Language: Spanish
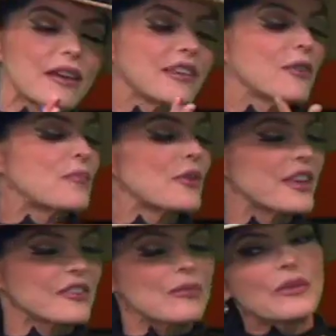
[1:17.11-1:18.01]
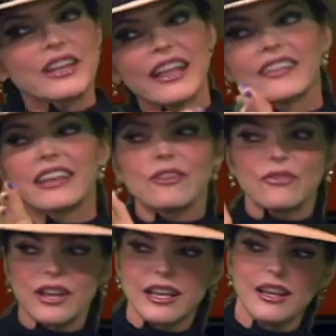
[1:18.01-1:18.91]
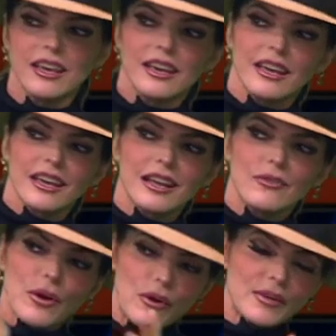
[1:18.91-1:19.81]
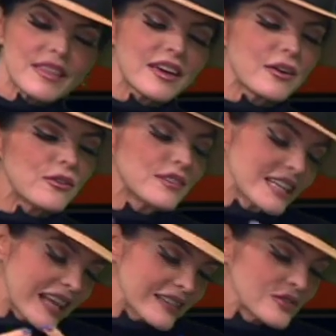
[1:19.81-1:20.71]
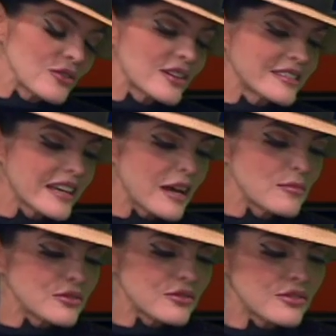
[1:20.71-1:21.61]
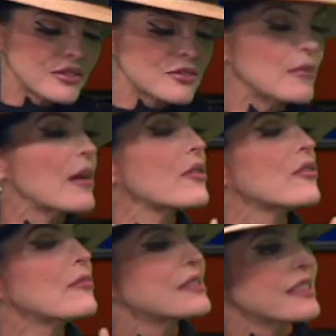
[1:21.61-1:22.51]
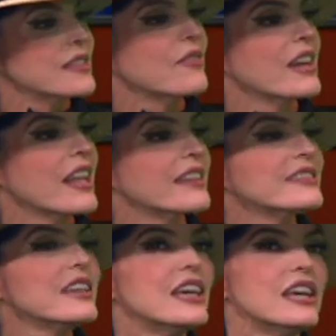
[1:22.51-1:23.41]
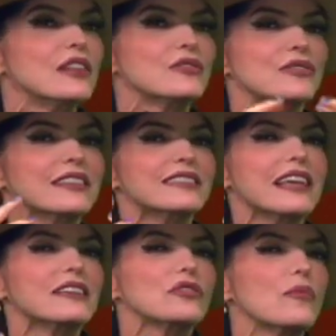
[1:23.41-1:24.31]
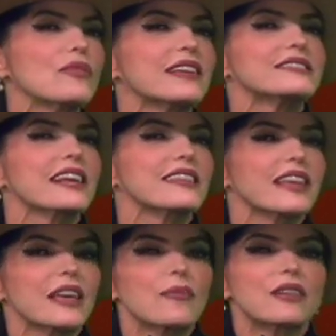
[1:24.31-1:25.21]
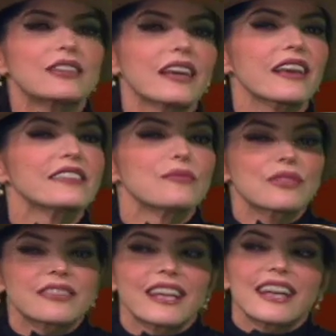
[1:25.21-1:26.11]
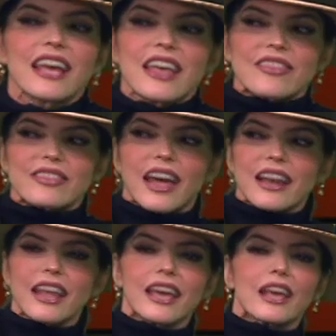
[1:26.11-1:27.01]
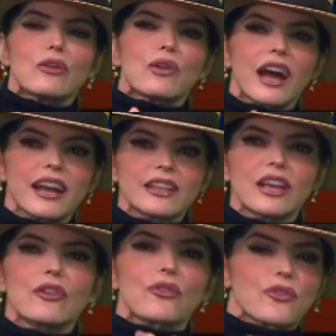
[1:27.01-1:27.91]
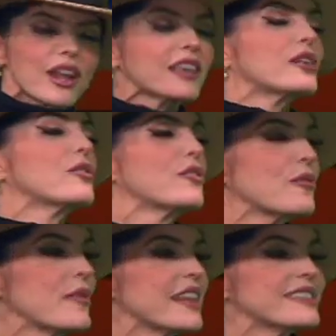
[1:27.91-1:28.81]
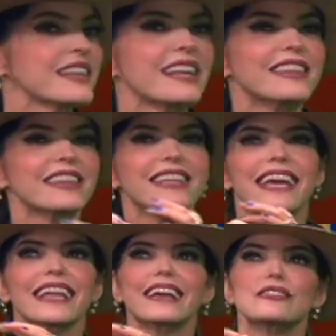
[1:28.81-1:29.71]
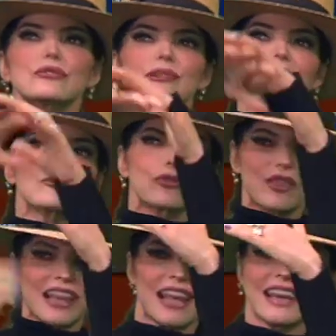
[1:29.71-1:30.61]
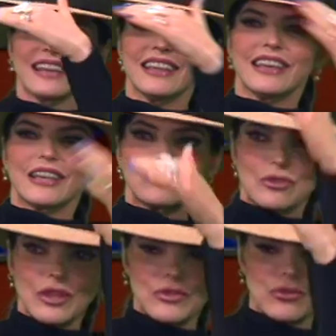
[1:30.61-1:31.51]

venía un proyecto muy grande que fue el el nuevo video y canción que sacamos con nuestro amado don Vicente Fernández. Entonces es como una estrategia bonita que quisimos hacer, darle el lugar y el honor a quien honor merece. Él quería que estuviera en toda la en,